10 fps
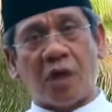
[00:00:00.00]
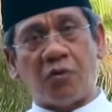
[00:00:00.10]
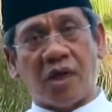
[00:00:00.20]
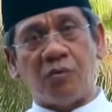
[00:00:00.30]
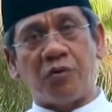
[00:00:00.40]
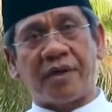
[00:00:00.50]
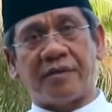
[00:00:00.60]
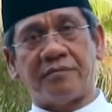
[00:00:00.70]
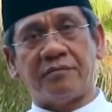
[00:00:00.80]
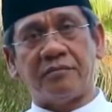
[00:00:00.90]
Kaula Muda
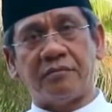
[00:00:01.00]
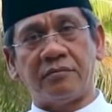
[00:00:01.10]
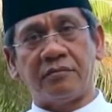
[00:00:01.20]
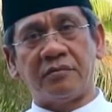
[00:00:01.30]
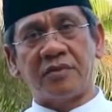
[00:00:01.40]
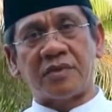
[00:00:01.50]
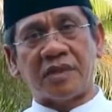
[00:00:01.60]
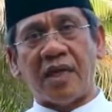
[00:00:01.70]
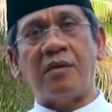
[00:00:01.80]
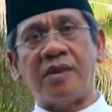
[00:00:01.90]

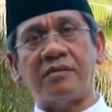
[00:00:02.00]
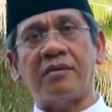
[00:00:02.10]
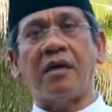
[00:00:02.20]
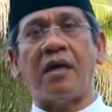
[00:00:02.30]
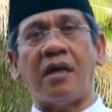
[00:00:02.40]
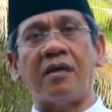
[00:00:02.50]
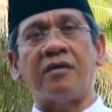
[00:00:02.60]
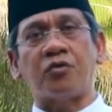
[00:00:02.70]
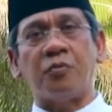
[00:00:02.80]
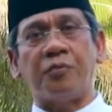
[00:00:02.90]
Selamat
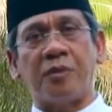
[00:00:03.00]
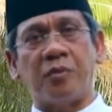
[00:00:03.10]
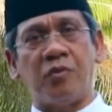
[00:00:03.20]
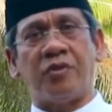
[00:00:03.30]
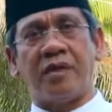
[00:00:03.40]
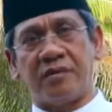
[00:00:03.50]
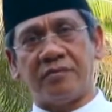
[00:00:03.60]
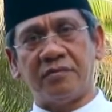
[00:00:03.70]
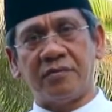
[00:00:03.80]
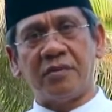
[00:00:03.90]
Hari Sumpah Pemuda
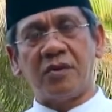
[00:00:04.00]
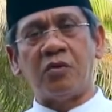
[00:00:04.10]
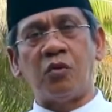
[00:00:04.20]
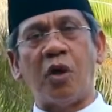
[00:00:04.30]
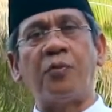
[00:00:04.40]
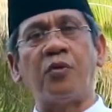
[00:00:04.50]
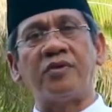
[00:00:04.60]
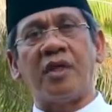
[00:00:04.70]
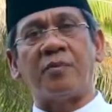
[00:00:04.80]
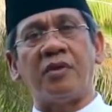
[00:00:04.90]

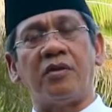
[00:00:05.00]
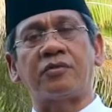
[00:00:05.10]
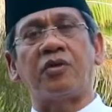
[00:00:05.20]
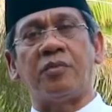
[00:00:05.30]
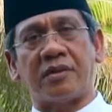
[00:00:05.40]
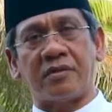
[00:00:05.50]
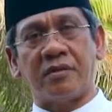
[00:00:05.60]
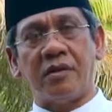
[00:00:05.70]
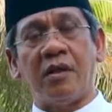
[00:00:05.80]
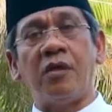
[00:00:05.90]
28 Oktober
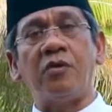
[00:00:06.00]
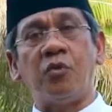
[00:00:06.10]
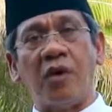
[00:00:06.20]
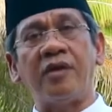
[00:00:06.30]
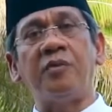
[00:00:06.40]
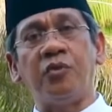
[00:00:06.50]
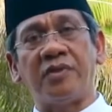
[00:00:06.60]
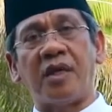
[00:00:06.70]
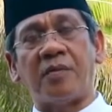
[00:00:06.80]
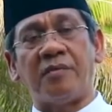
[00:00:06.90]

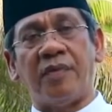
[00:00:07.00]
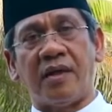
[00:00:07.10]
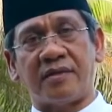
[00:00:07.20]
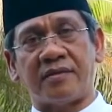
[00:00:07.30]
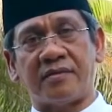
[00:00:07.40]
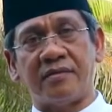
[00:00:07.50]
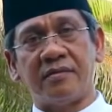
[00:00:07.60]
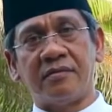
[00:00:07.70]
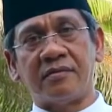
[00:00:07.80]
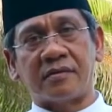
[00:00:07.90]
2018
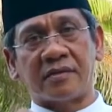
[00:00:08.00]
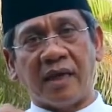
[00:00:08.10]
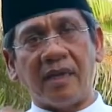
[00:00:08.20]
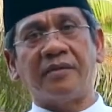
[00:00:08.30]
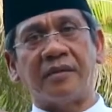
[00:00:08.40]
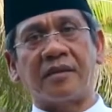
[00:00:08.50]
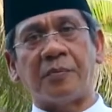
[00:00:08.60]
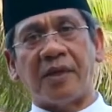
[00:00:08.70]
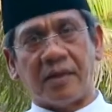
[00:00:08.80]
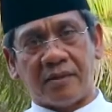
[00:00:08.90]
Tangan
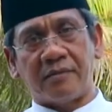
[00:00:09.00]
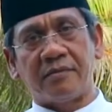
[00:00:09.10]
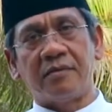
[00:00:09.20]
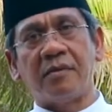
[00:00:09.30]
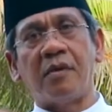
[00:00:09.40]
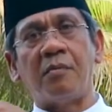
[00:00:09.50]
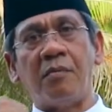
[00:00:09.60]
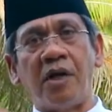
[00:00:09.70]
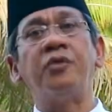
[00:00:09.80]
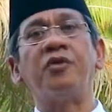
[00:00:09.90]
terkepal
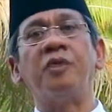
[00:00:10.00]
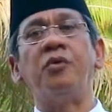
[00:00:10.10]
Maju ke